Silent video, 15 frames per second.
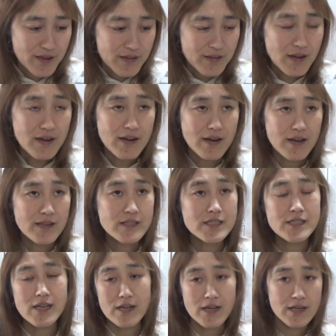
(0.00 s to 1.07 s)
だから、
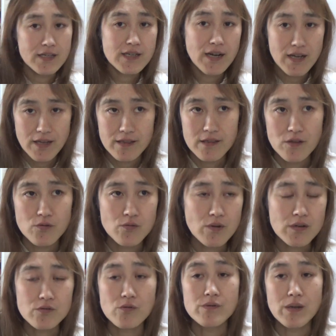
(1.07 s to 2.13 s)
1年間行かへんっていうの
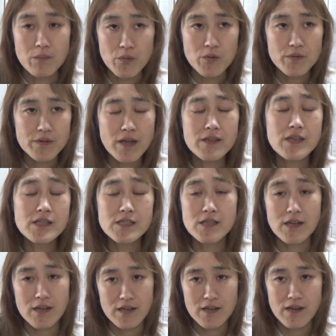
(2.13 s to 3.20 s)
がそんなもん。なんで1
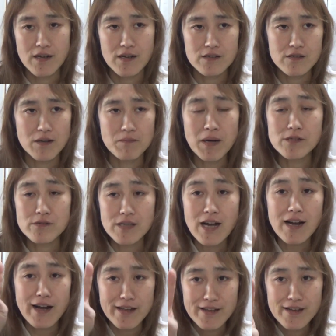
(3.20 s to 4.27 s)
年間行かへんかったら、まず
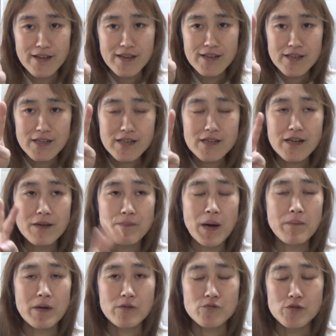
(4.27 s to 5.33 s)
高い。1回
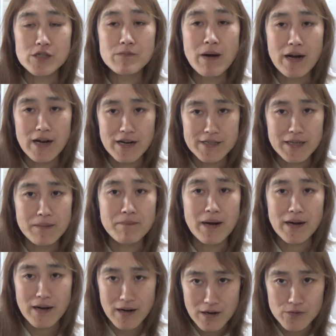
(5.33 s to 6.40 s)
パーマ行くと2万から3
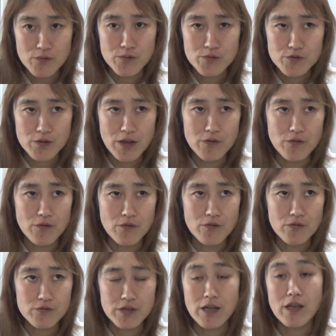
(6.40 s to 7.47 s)
万かかる。あの、
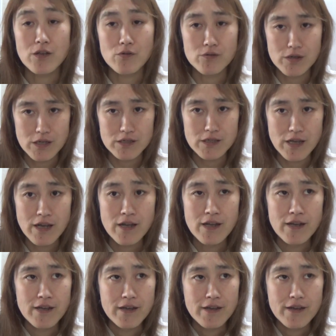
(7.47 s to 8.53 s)
くせ毛矯正して、
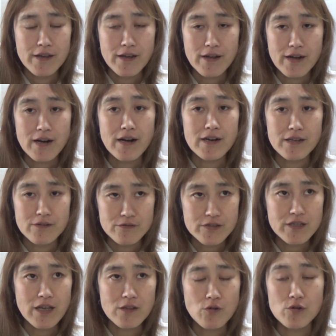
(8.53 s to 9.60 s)
カラーリングし
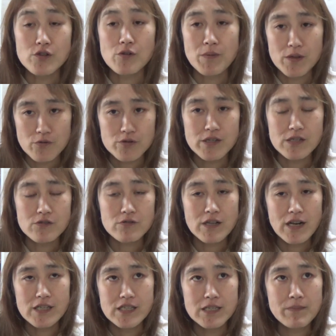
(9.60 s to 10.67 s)
て、トリートメントしてしとった
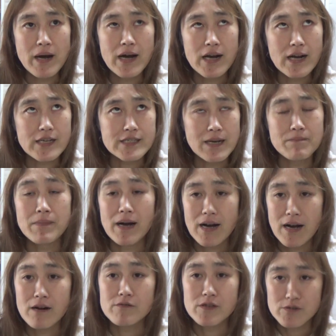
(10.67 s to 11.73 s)
ら、2万から3万
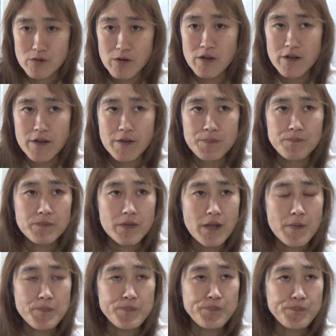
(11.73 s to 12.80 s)
かかるでしょ。で、